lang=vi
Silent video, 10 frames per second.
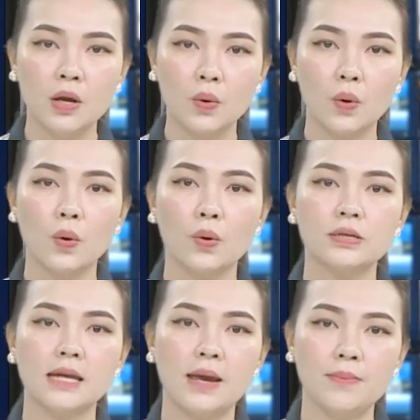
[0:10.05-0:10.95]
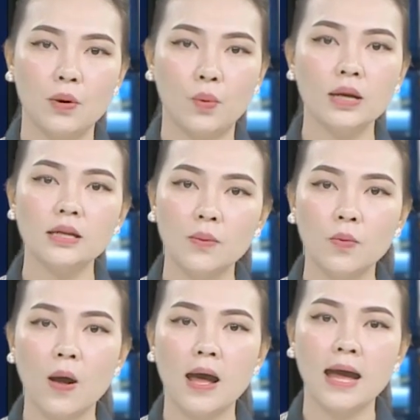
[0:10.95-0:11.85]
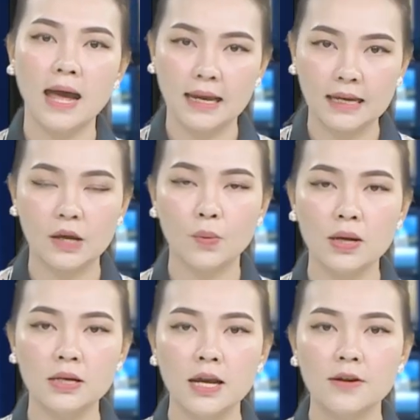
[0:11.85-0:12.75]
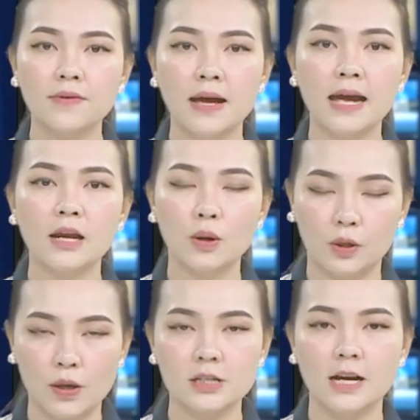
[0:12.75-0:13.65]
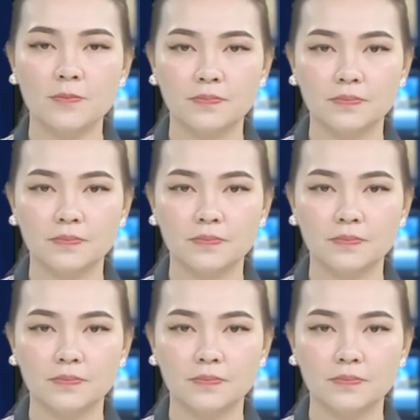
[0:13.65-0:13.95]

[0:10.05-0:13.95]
Quốc hội sẽ biểu quyết thông qua hai nghị quyết và hai luật quan trọng.